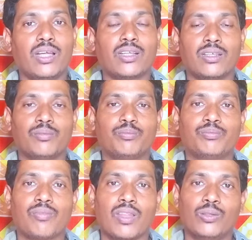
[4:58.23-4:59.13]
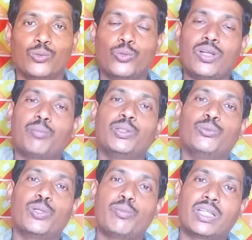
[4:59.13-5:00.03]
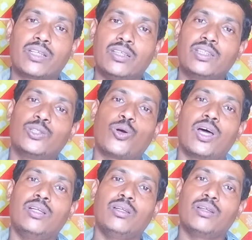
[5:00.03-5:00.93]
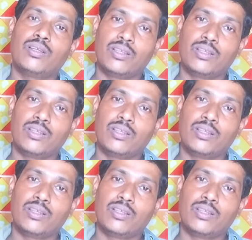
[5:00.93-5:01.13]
বেলাটা ধরুন আপনি দুপুরে ভাত খান কি সকালে